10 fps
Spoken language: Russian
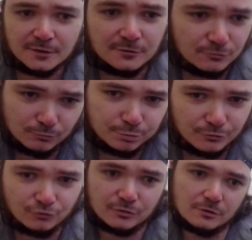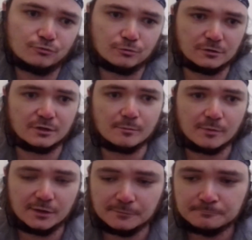Все, он просто считал, что это
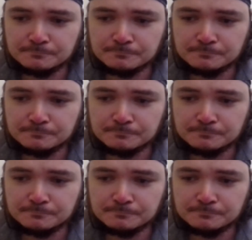нормально.